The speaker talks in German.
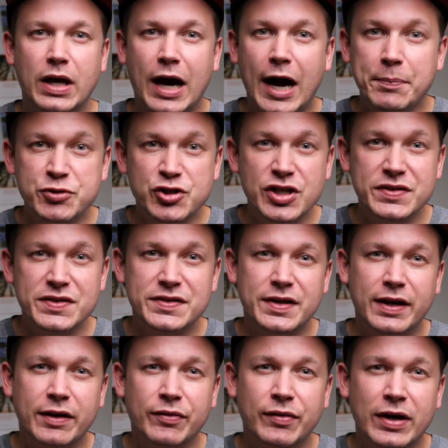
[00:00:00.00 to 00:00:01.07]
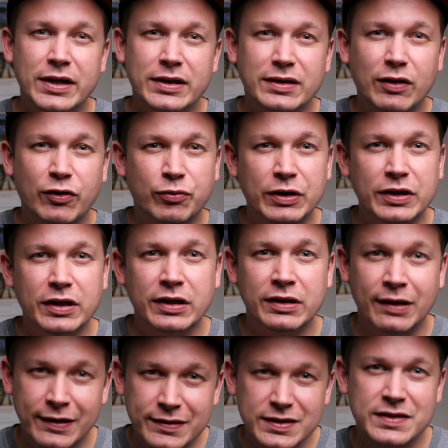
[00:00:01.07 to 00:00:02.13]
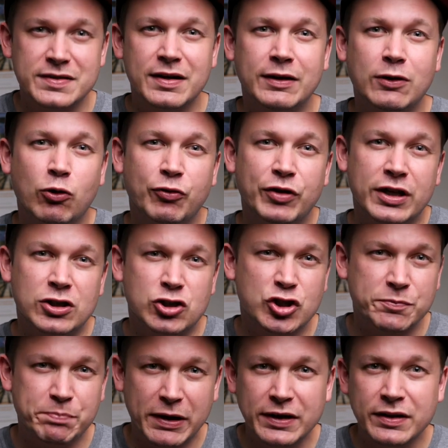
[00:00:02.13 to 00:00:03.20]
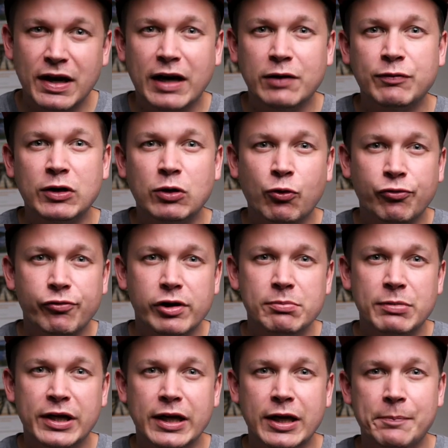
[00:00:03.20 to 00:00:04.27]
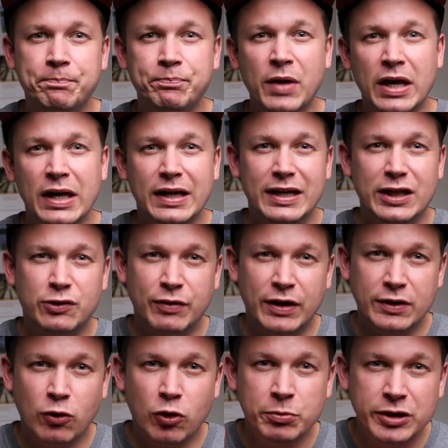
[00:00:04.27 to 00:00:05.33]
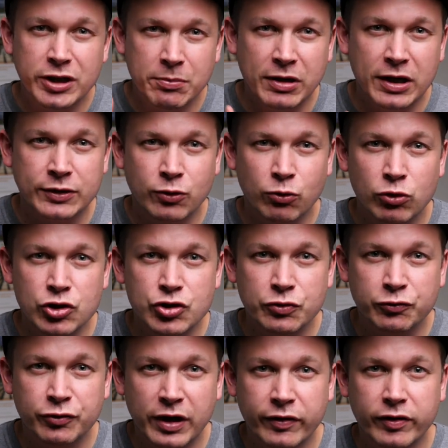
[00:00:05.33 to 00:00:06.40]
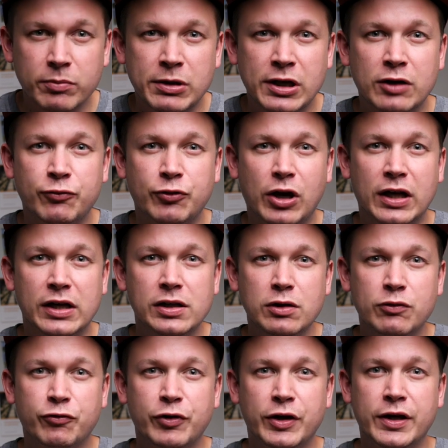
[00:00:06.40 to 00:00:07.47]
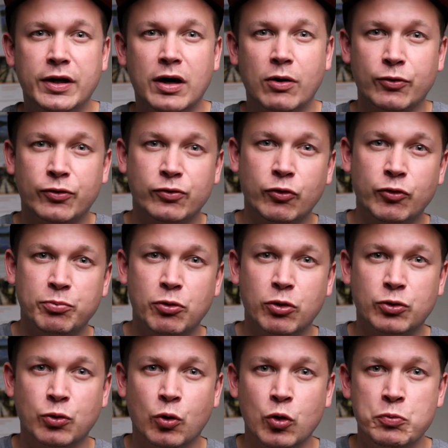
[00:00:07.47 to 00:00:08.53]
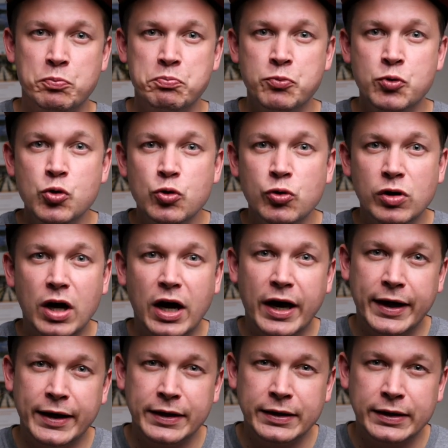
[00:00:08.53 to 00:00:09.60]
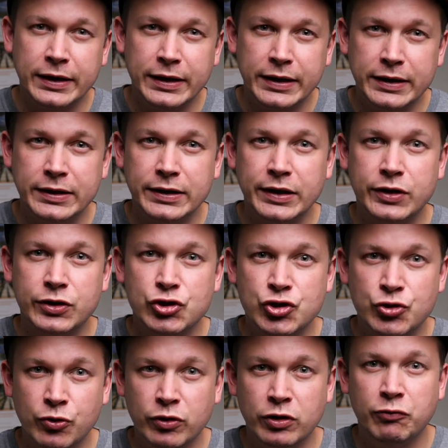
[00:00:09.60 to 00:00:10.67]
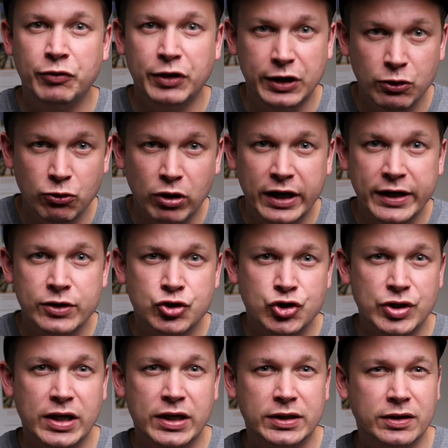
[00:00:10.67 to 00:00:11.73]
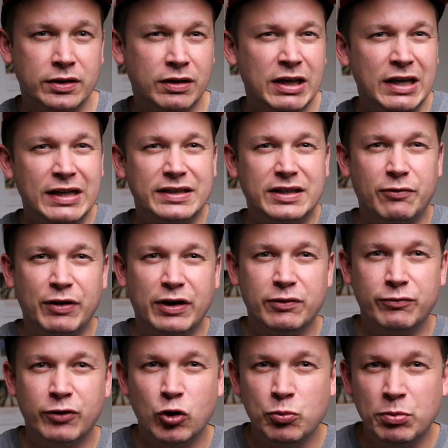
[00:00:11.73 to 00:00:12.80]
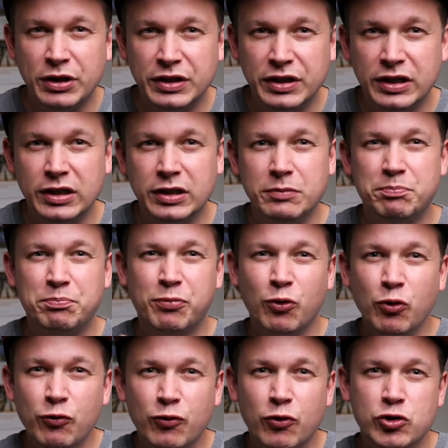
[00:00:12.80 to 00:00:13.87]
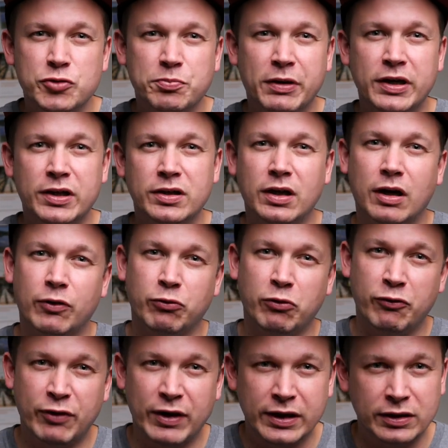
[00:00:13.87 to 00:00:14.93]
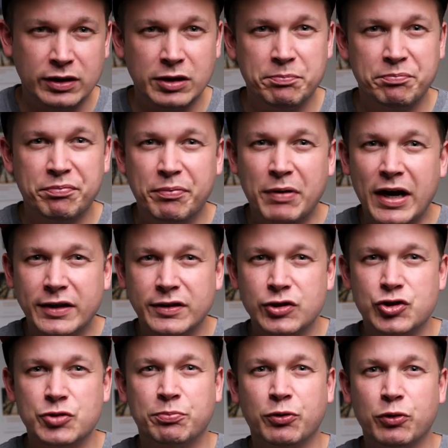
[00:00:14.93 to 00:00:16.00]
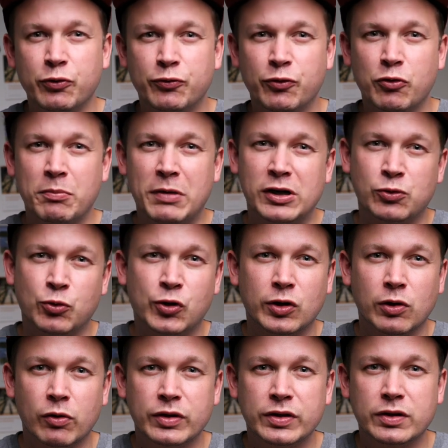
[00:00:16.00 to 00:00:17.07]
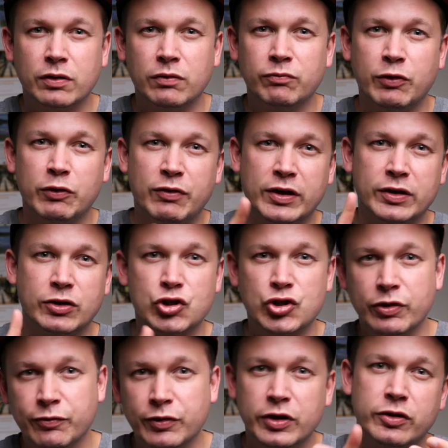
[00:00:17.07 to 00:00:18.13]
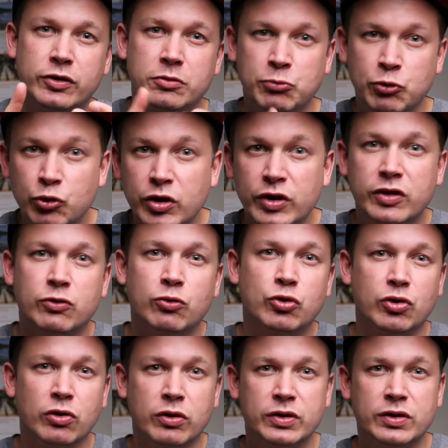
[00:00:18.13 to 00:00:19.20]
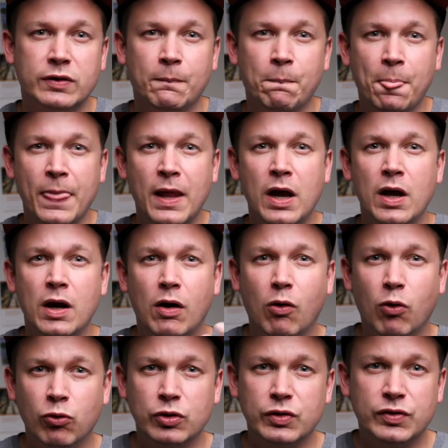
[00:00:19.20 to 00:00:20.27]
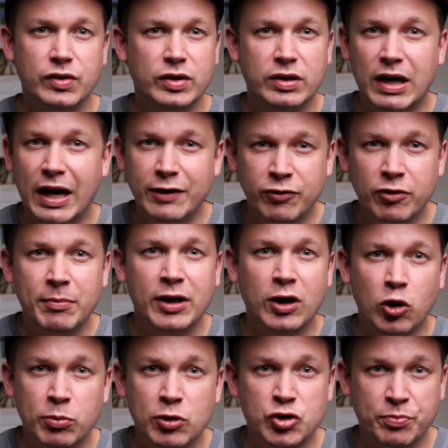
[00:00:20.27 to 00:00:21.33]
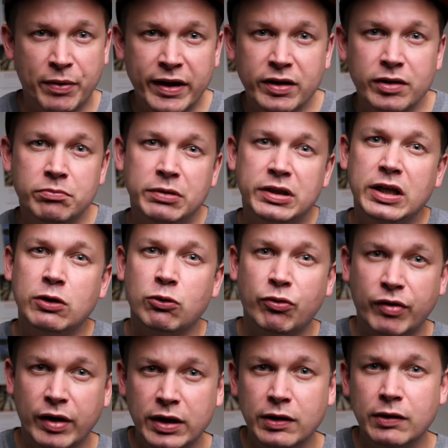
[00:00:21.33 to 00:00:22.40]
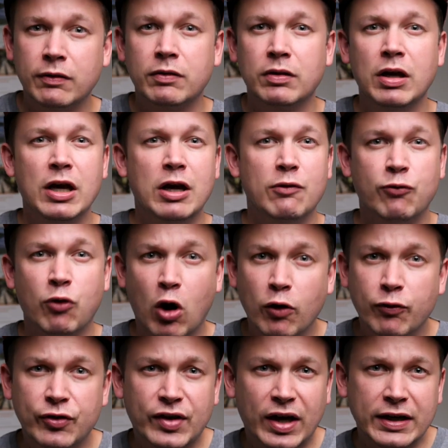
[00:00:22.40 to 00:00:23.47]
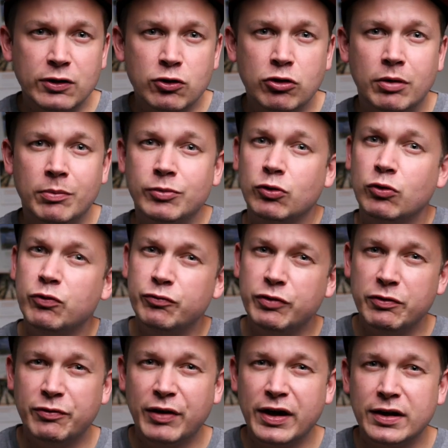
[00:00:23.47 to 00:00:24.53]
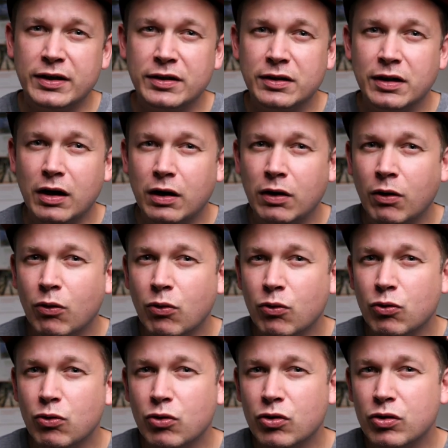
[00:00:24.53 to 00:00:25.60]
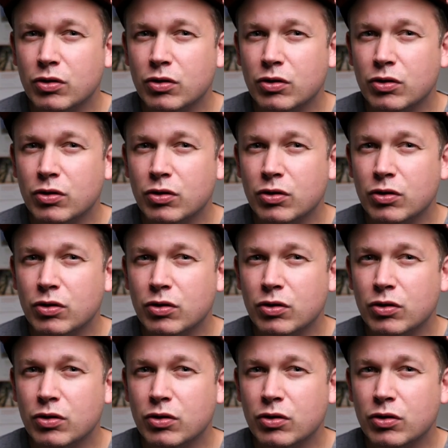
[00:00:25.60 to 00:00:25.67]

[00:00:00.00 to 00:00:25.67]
Abschließend sei gesagt, es wird in nächster Zeit auch wieder spannende Anwendungsfilme geben. Ich werde auch mit dem katholischen Fachseminar für Altenpflege aus Duisburg-Neumühl eine richtig schöne Videoreihe starten. Da werden wir über die Prüfung sprechen, also wir werden die praktische Prüfung mal durchleuchten, wir werden die schriftliche, mündliche durchleuchten und äh, einfach mal darüber sprechen mit den Dozenten, worauf es ankommt und wir werden auch...